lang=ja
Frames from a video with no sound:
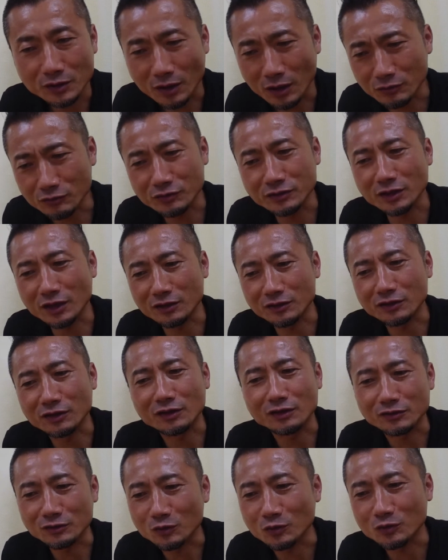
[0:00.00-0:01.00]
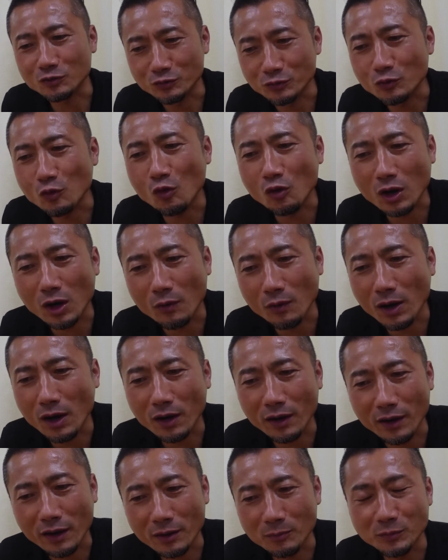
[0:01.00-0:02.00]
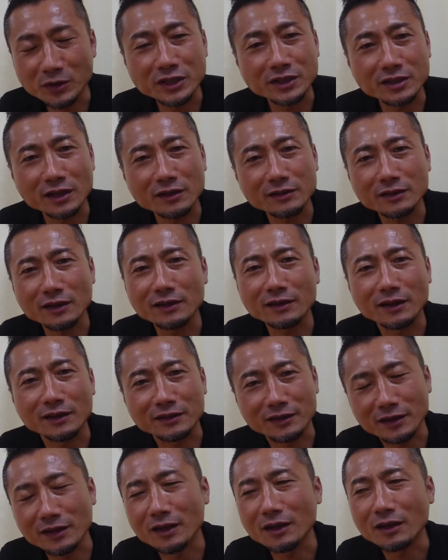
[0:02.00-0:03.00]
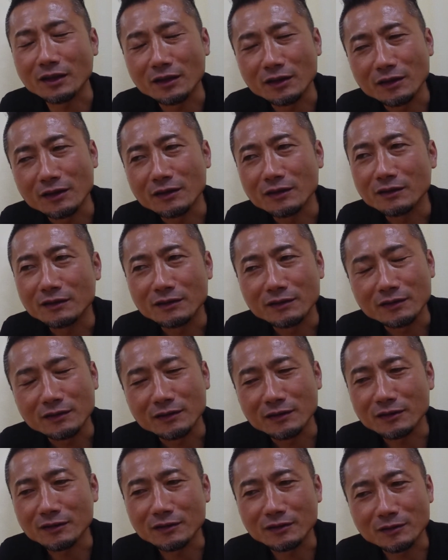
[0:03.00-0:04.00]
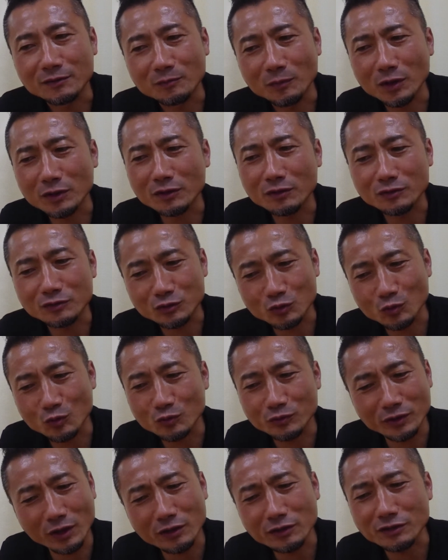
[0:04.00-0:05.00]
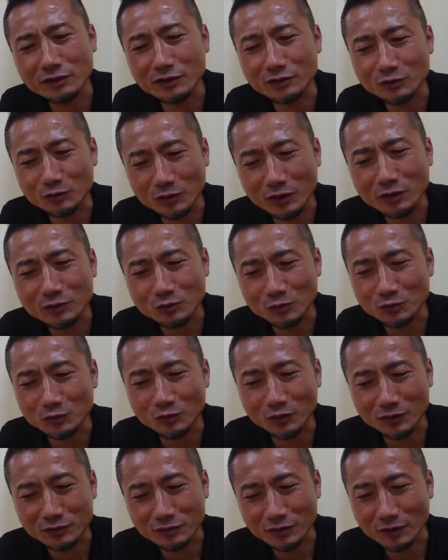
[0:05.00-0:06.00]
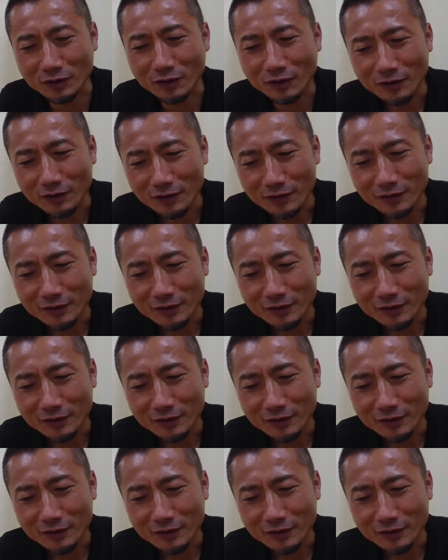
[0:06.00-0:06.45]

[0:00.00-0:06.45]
カズちゃんってそういう福岡は、えー、みっちゃん隊なんでね、えー、まだそうないんですよねそういうのが言ったら「うん、